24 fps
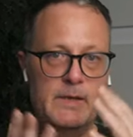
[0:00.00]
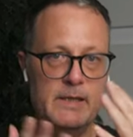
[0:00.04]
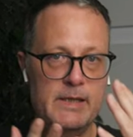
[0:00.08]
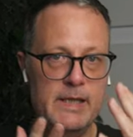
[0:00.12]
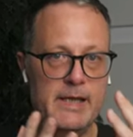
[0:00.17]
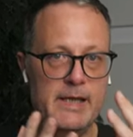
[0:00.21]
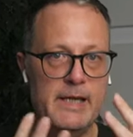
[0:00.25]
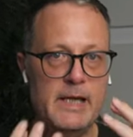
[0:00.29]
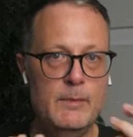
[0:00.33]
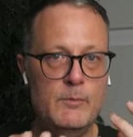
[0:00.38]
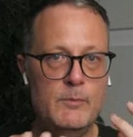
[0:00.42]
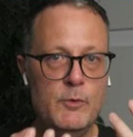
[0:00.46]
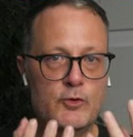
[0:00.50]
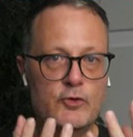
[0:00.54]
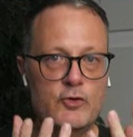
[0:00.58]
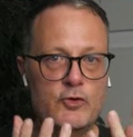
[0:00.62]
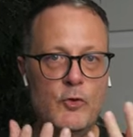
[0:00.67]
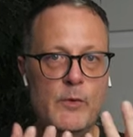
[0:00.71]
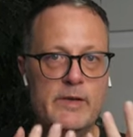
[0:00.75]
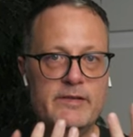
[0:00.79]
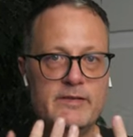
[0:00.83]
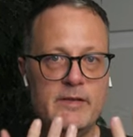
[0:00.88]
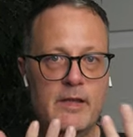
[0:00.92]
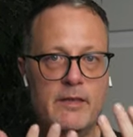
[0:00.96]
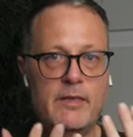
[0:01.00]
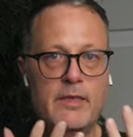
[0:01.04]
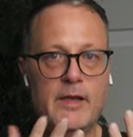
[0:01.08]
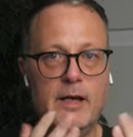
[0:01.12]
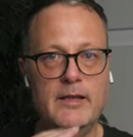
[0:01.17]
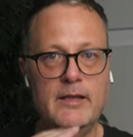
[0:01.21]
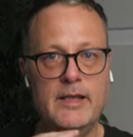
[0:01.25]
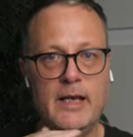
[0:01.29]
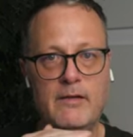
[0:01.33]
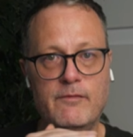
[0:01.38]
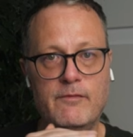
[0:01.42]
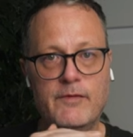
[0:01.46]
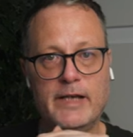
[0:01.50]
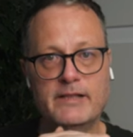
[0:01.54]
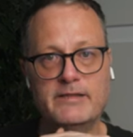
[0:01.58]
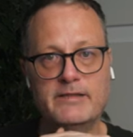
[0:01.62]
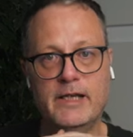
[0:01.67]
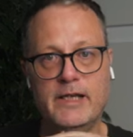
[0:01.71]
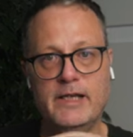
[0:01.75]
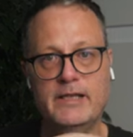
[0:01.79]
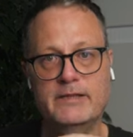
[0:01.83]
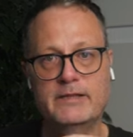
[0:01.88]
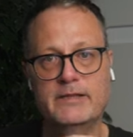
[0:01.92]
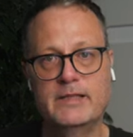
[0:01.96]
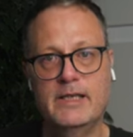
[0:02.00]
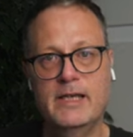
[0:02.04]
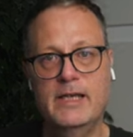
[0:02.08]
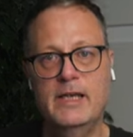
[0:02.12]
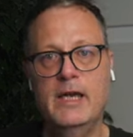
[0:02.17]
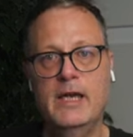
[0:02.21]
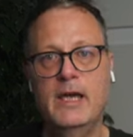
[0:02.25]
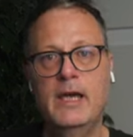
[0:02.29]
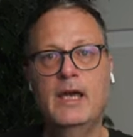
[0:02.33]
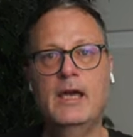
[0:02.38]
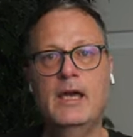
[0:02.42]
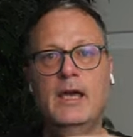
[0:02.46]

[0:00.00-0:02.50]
tengamos lo esencial de la frase que esté